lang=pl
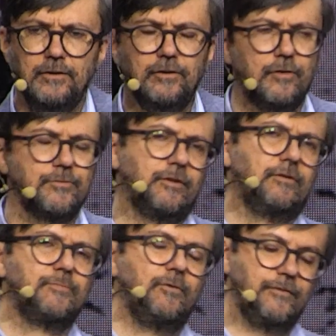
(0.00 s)
No dobrze,
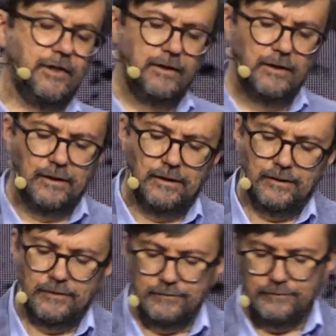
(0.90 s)
ktoś powie,
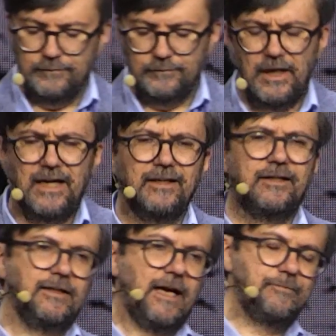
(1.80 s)
e, no ale
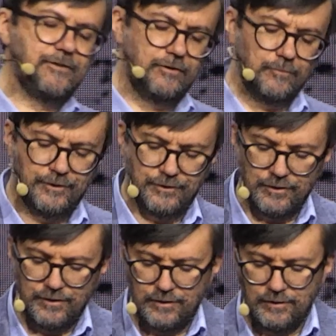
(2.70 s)
klapsy to
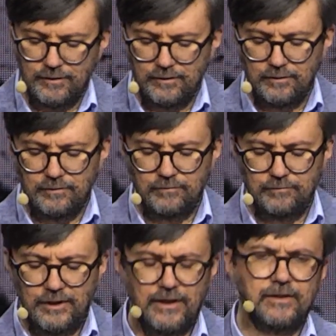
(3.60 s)
przecież e,
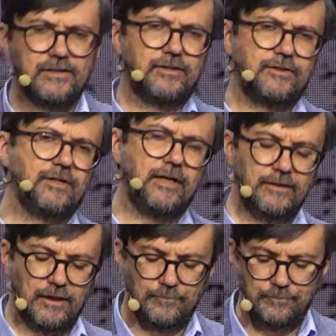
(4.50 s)
nie jest
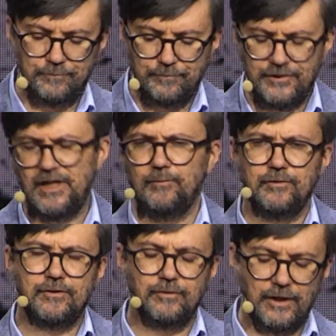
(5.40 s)
żadna
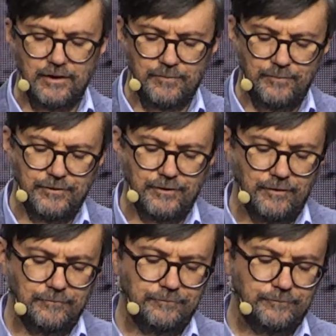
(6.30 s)
przemoc, to nie jest bicie.
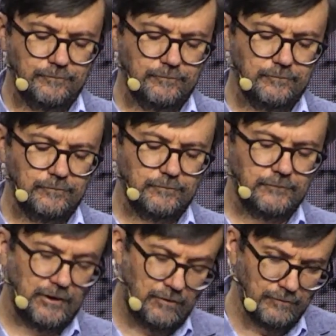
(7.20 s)

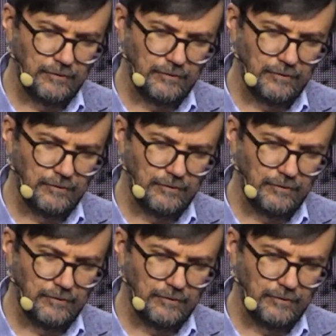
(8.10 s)
No,